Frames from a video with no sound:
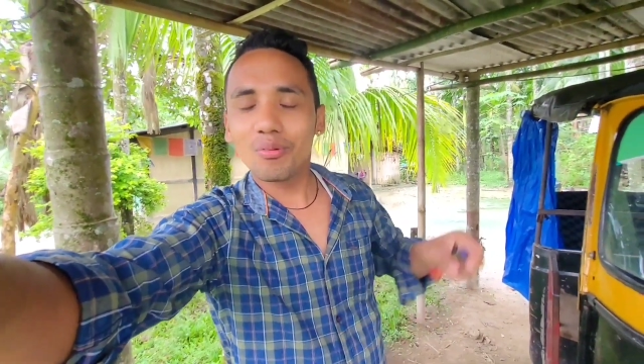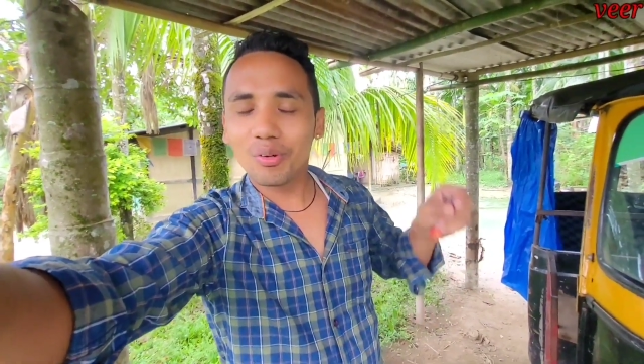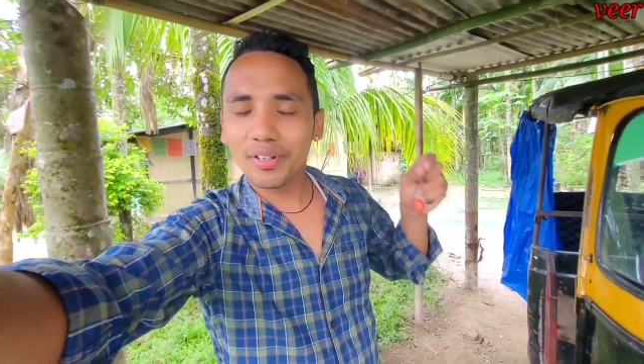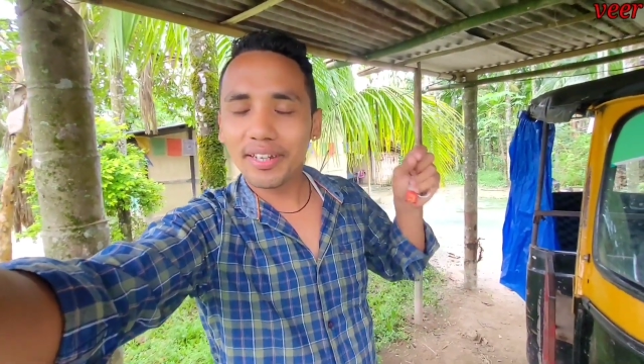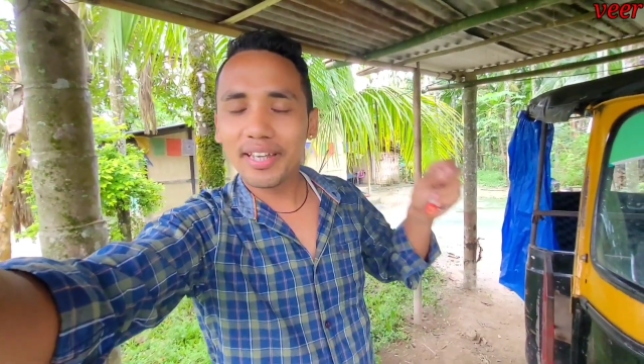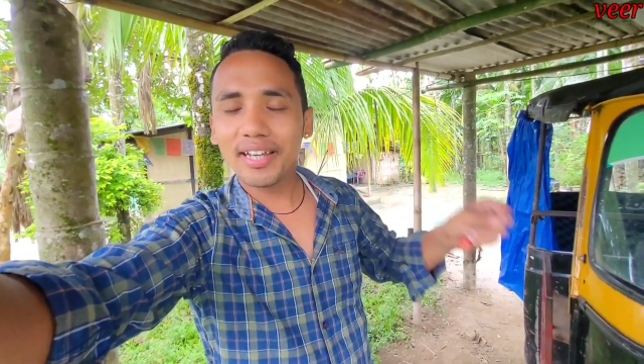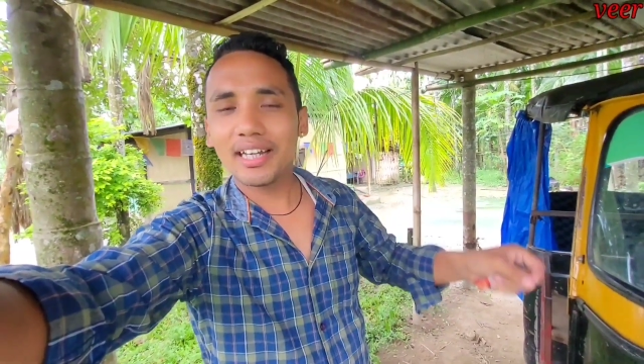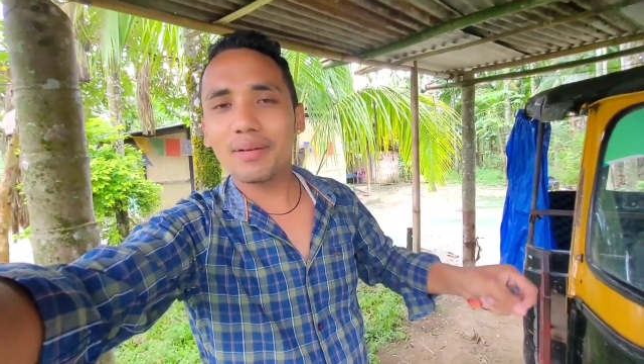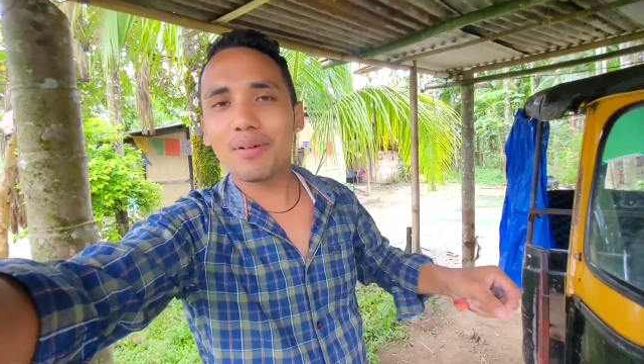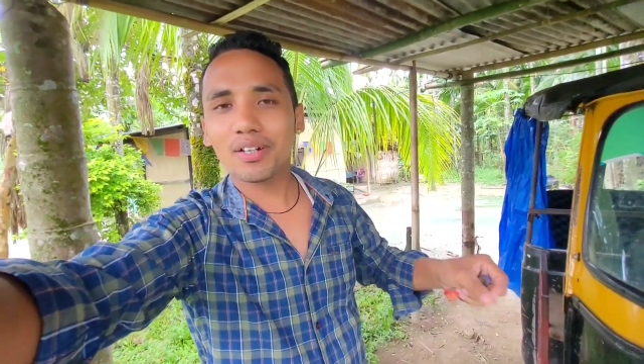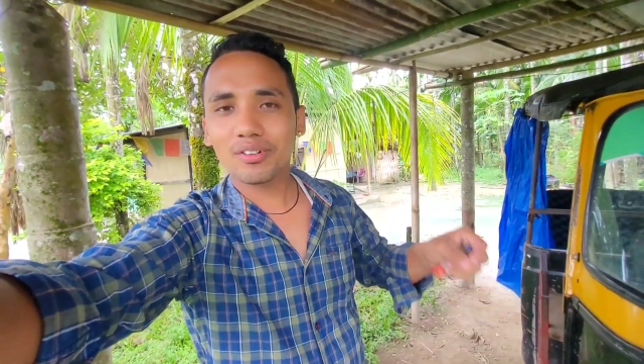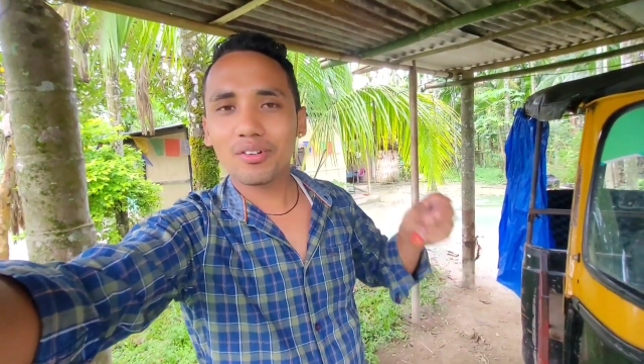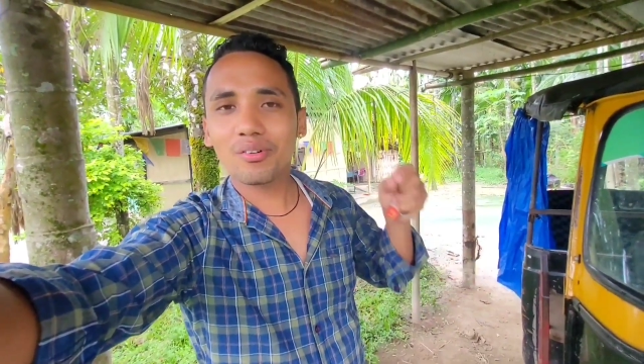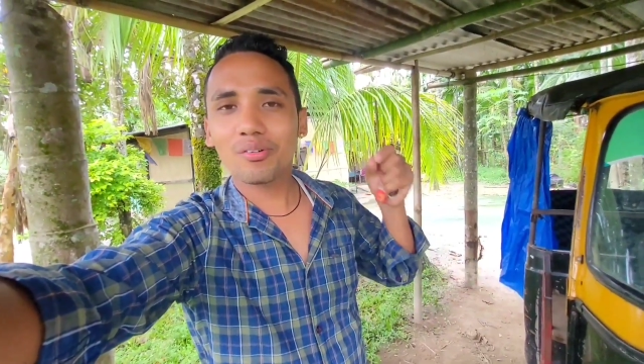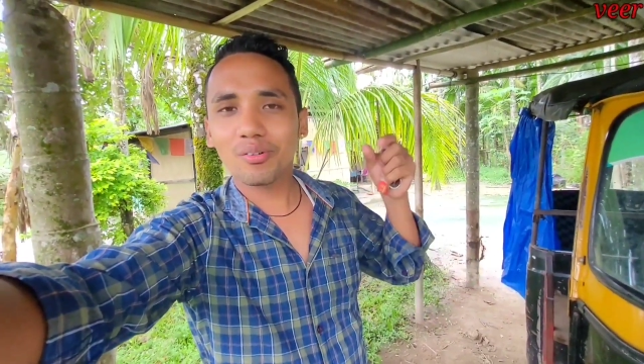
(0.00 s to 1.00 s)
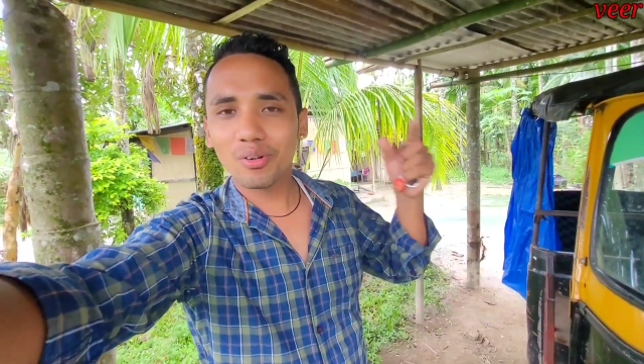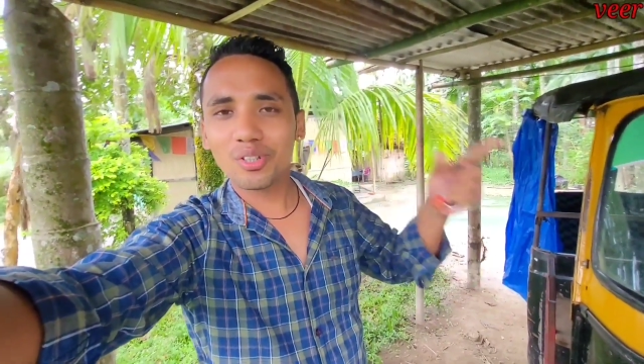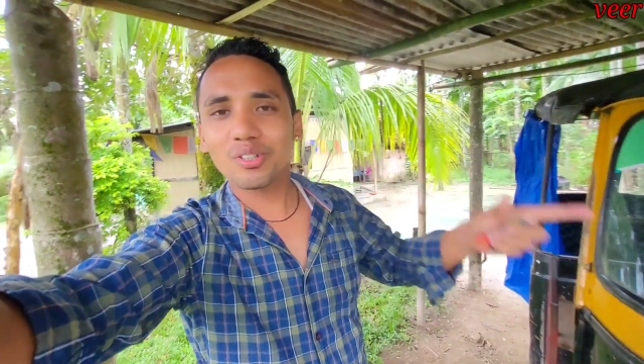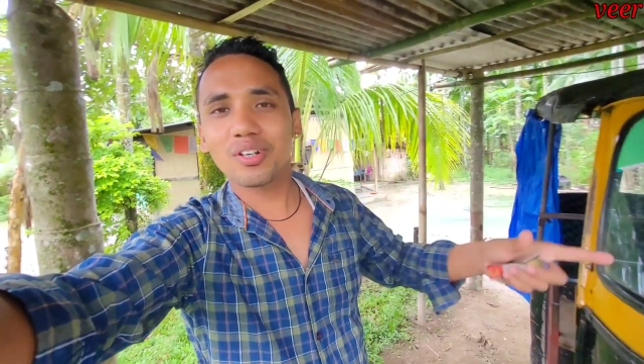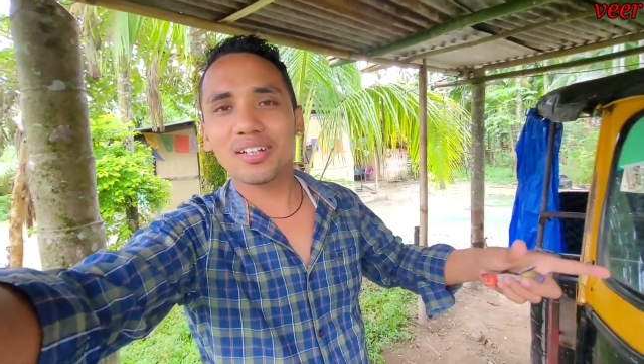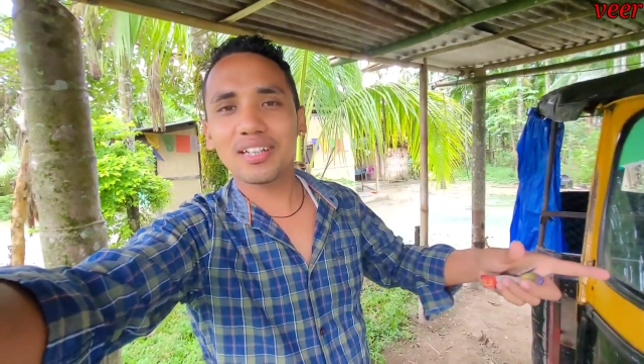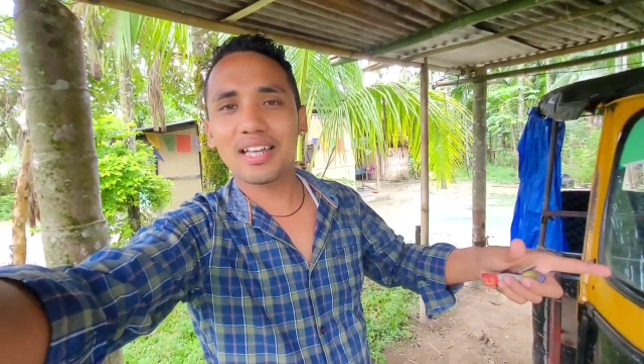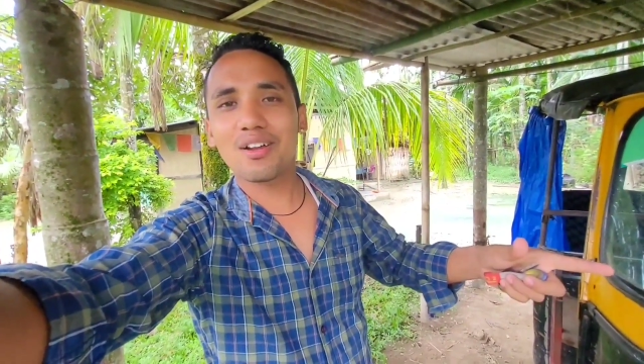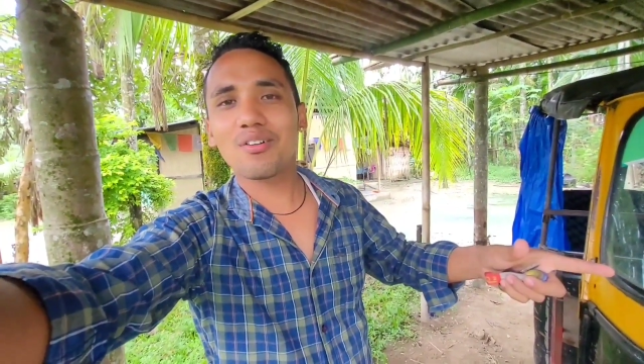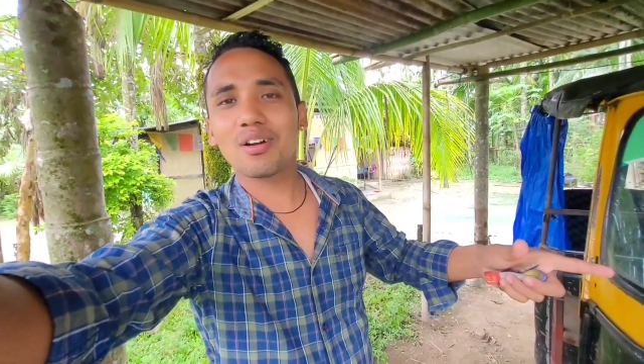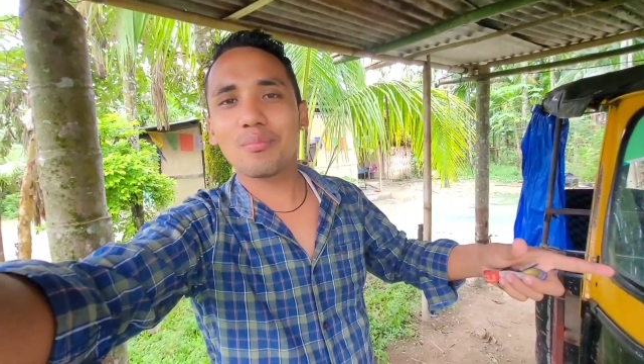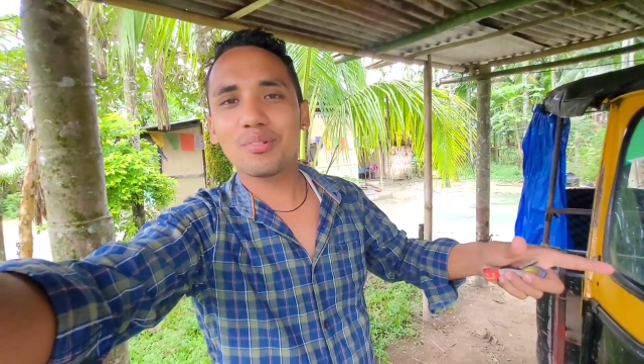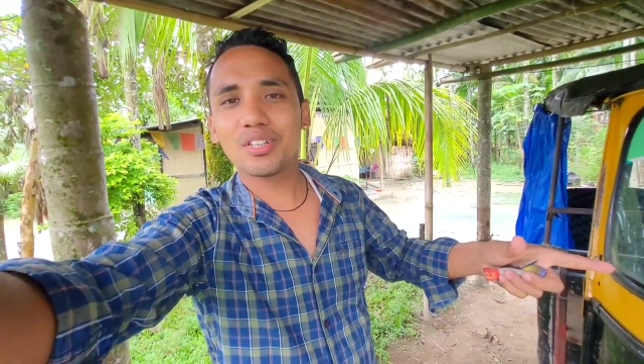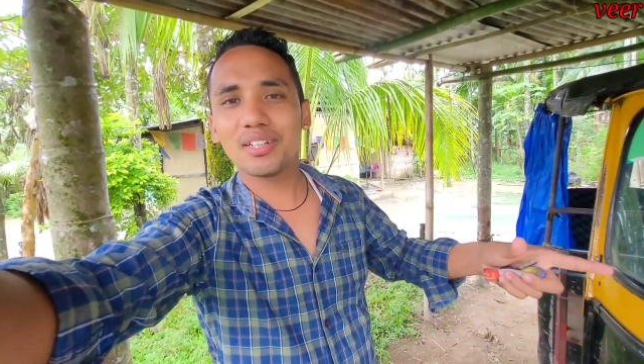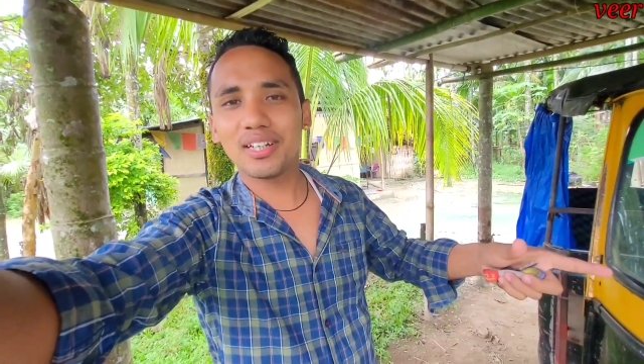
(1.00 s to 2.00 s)
वो डिहिंग रिवर को क्रॉस करके जाना
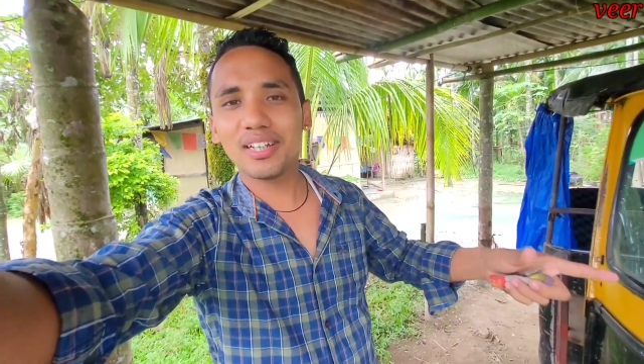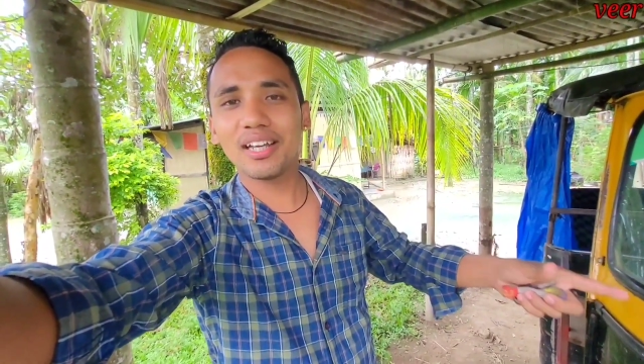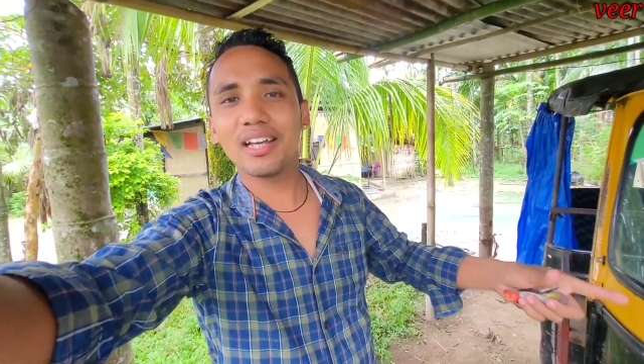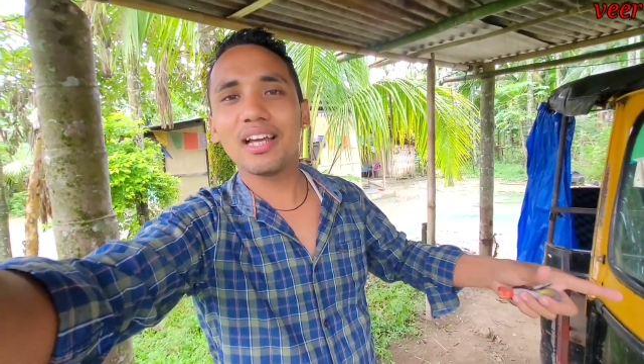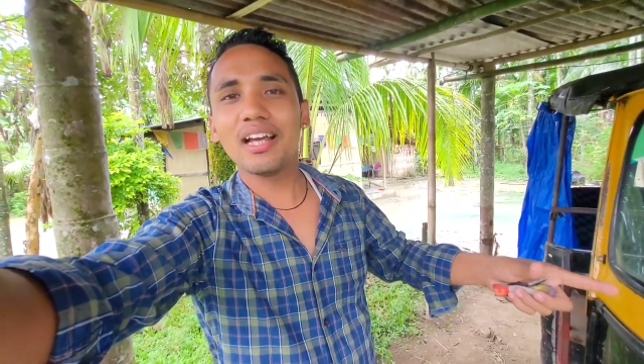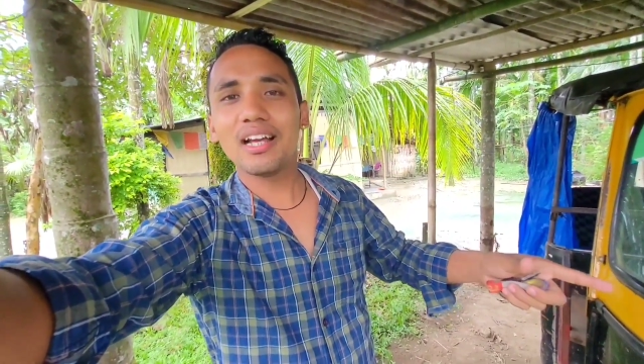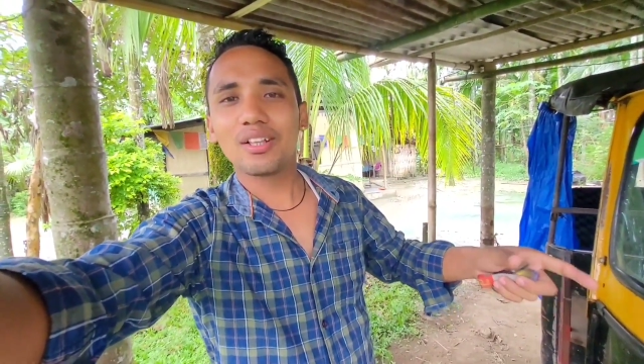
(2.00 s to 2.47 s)
होगा मुझे ठीक है